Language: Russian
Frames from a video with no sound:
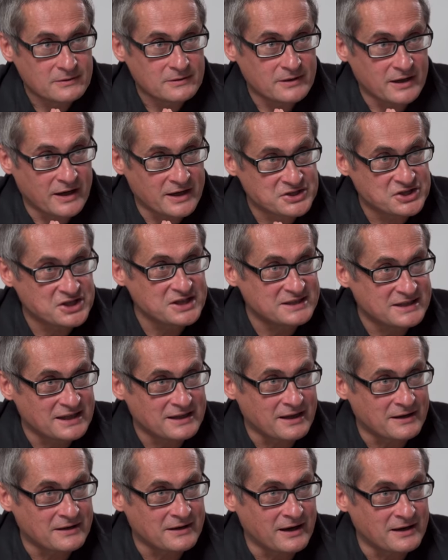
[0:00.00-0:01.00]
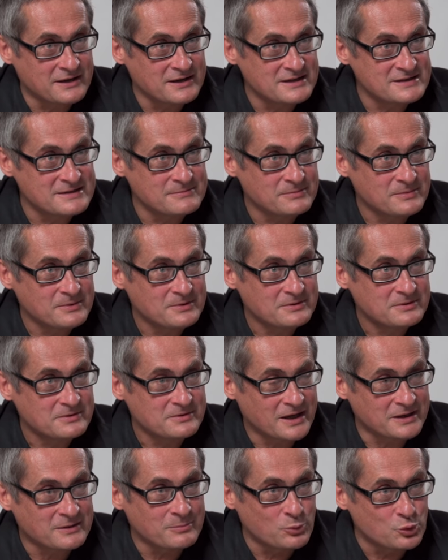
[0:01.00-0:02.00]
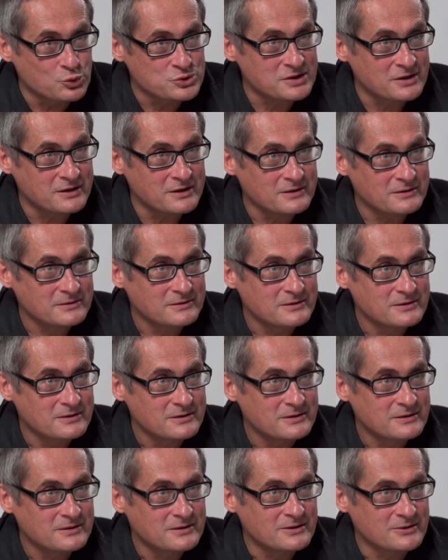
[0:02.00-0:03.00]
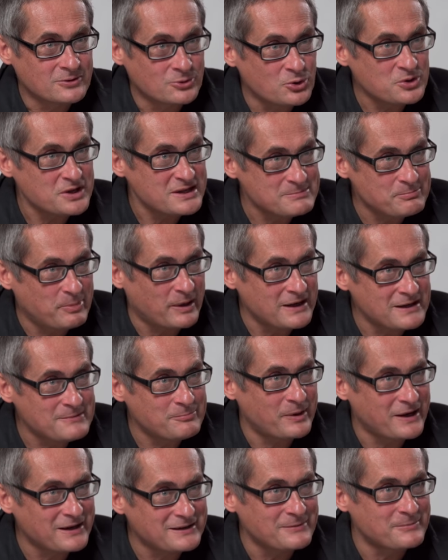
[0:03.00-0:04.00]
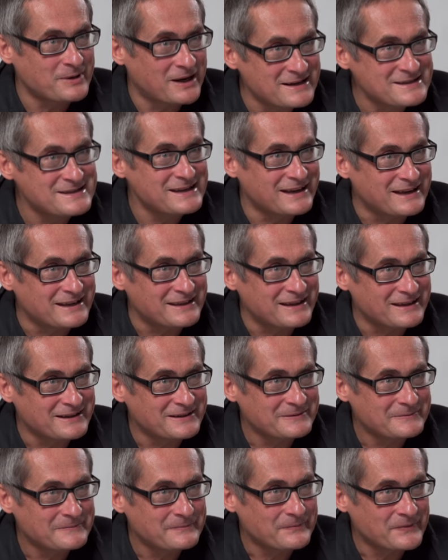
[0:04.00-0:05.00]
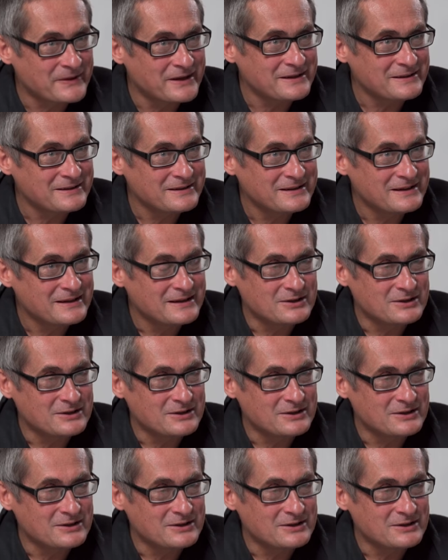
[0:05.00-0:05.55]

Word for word: очистить организм от мусора, но не спалить при этом хозяина. Да?